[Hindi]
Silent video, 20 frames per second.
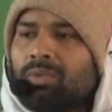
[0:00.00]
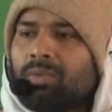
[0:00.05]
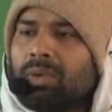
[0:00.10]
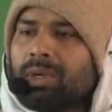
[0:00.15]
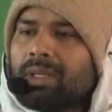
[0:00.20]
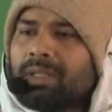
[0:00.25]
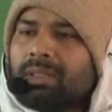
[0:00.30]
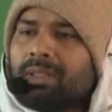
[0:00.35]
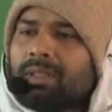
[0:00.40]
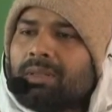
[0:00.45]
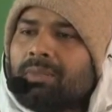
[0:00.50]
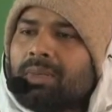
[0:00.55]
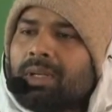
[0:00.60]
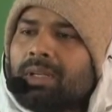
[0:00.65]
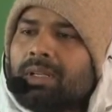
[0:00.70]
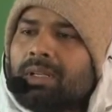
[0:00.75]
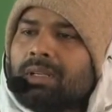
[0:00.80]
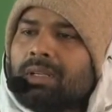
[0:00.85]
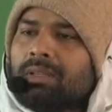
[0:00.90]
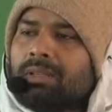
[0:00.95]
वक्त
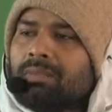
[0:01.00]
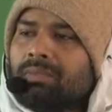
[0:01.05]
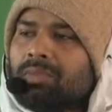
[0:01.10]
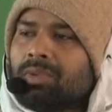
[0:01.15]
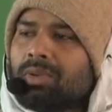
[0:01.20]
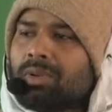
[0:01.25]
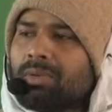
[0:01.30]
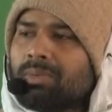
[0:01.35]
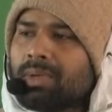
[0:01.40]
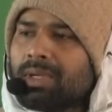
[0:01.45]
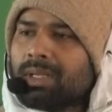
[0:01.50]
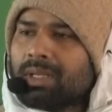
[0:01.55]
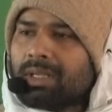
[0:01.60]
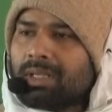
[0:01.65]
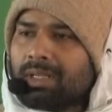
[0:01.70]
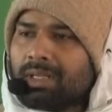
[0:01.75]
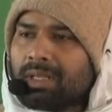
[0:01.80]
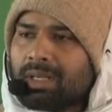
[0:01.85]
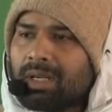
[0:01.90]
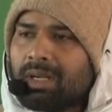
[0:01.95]
माने
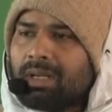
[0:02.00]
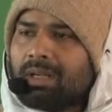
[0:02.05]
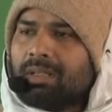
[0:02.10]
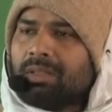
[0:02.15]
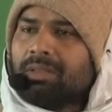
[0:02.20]
मुखमंडल का